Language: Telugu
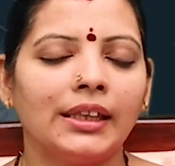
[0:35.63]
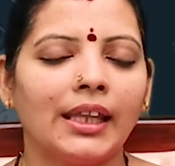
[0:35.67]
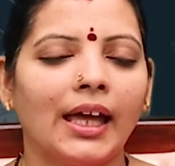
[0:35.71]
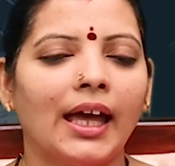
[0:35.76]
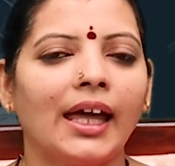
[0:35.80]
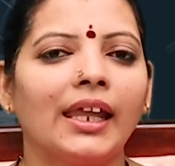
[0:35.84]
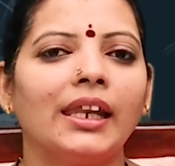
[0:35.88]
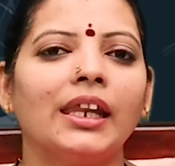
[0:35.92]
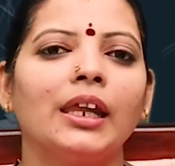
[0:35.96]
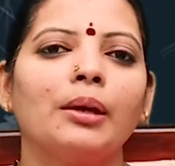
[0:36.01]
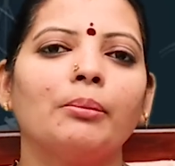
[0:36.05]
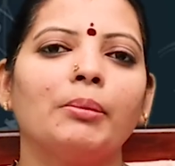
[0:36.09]

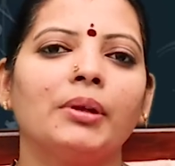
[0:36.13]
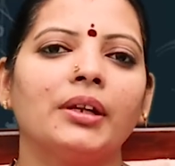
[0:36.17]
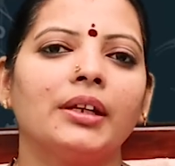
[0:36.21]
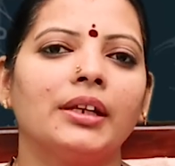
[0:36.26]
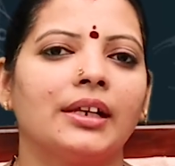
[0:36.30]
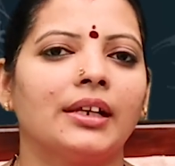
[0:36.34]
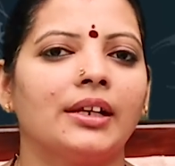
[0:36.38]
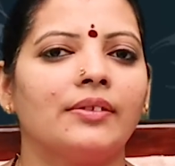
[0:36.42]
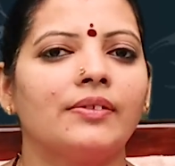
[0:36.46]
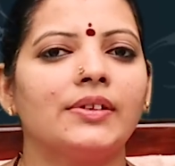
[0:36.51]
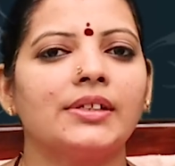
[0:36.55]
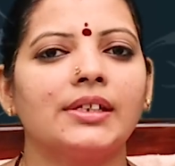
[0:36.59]
దాన్నే మనం
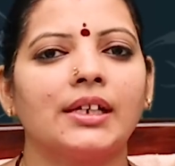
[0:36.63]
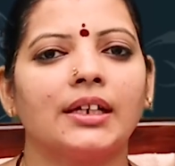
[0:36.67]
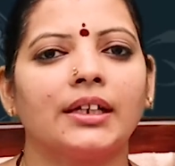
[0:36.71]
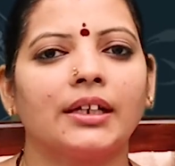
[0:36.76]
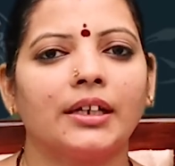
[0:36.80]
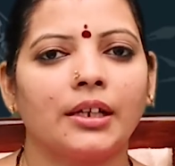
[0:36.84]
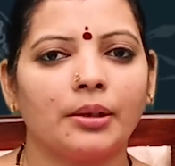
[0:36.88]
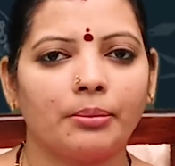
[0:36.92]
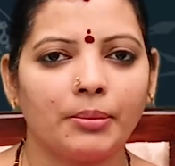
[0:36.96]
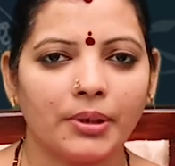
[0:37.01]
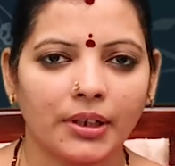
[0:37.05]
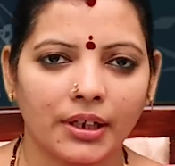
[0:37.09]
రవి
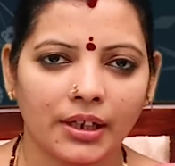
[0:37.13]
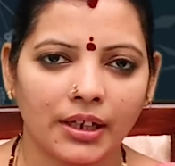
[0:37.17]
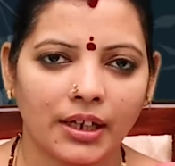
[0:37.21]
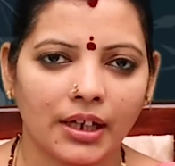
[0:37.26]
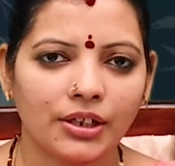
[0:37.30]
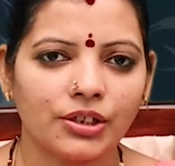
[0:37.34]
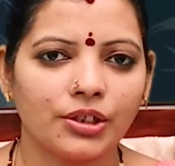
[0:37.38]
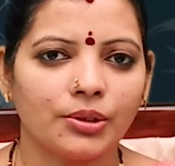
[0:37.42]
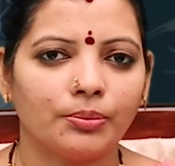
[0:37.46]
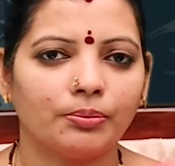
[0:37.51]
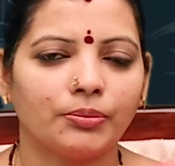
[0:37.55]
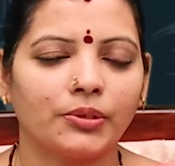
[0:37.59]

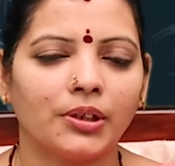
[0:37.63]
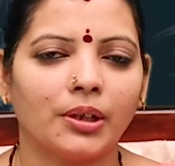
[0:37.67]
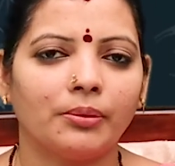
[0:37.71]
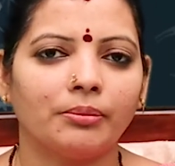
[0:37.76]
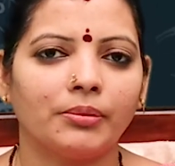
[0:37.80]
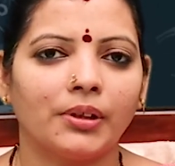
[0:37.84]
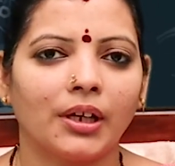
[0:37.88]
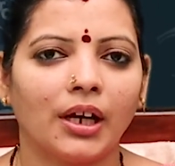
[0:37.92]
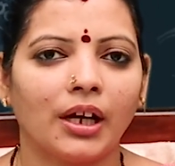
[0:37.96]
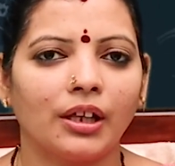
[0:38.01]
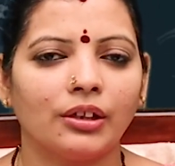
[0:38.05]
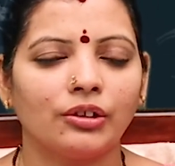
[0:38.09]
సంక్రమణంగా చెప్తాం
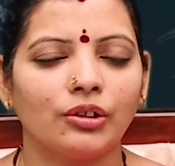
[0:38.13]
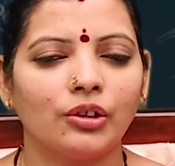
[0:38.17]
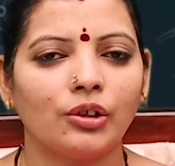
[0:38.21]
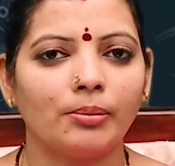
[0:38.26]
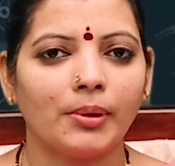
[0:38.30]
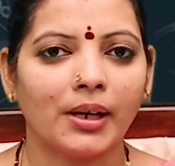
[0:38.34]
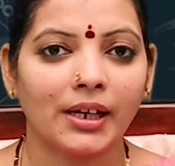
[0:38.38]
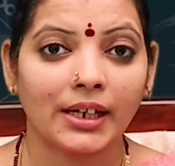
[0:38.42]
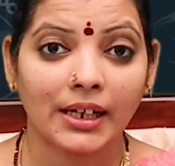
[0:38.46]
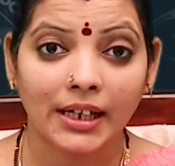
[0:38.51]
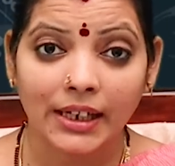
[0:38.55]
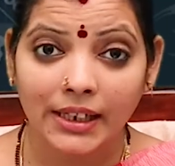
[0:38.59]
అందులో
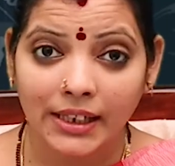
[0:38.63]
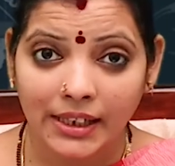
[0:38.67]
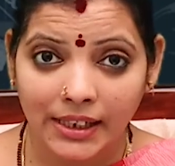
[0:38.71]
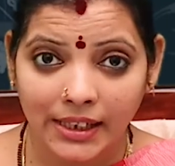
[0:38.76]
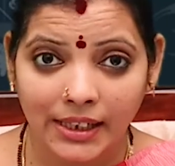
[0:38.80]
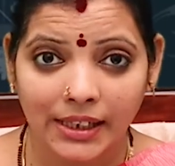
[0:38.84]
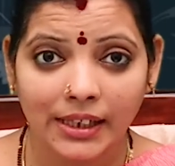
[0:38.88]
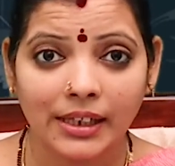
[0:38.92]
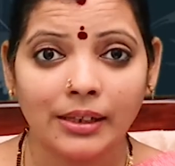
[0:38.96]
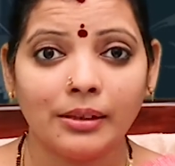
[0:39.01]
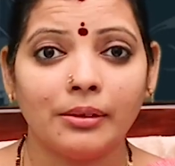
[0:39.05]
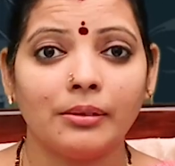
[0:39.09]
భాగంగా
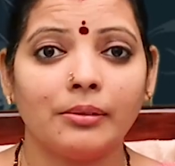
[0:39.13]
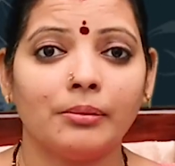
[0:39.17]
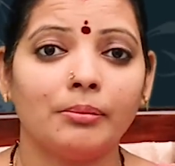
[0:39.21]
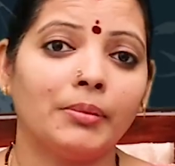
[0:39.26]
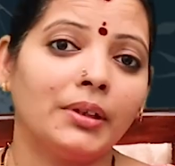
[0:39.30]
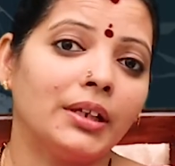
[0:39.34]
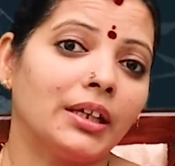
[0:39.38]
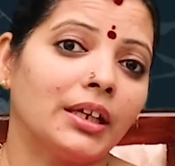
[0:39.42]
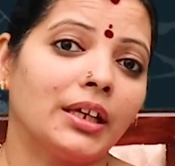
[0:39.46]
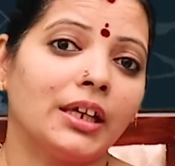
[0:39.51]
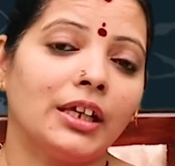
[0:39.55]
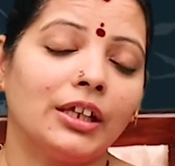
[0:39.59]
ఈ
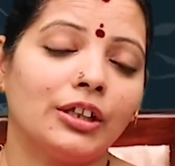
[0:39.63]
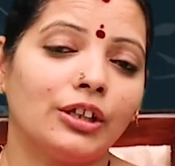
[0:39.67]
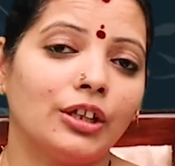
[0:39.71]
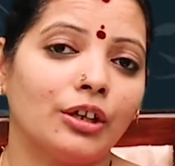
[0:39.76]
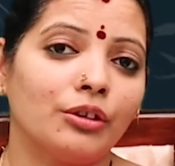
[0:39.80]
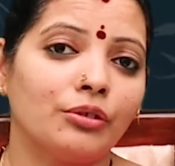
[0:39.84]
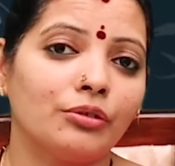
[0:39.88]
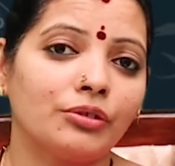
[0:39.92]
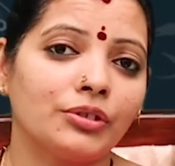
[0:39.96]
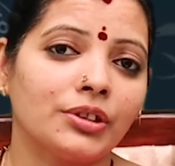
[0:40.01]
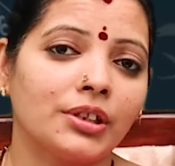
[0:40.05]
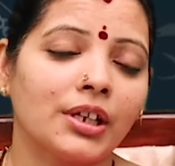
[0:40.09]
మనకి
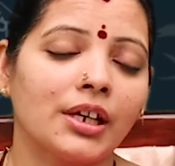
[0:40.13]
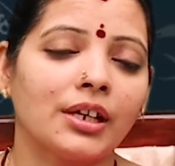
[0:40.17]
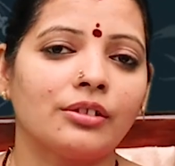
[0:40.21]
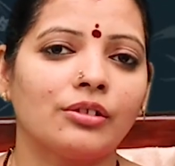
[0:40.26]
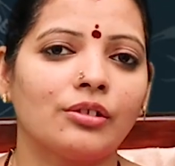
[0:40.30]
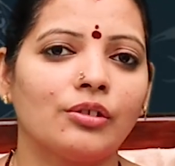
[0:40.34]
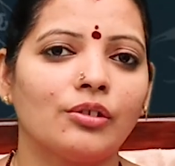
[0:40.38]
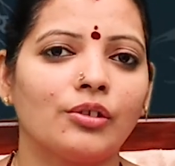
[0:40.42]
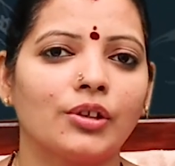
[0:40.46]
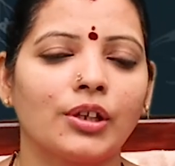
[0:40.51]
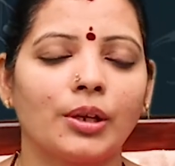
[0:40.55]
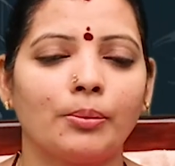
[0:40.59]
ధనుసు
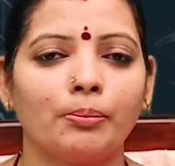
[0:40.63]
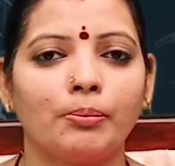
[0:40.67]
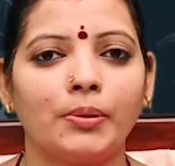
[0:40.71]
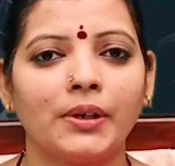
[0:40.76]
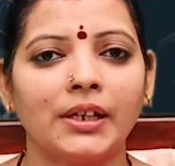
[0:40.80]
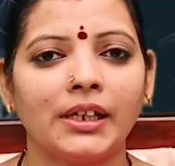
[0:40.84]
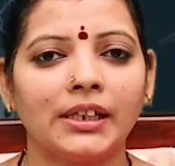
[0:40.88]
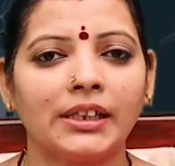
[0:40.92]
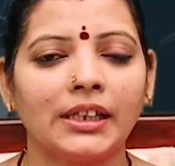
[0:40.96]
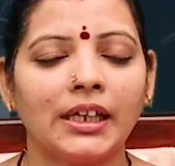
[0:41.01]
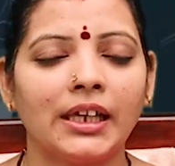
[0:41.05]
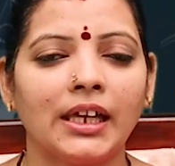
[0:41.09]
రాశిలోకి
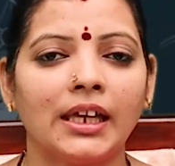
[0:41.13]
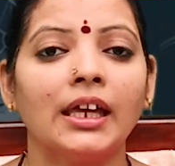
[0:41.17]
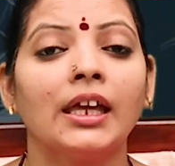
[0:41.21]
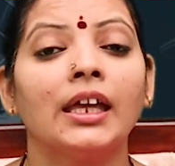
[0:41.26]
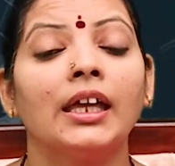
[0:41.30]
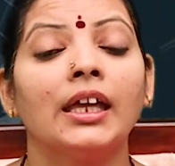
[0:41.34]
ఎప్పుడైతే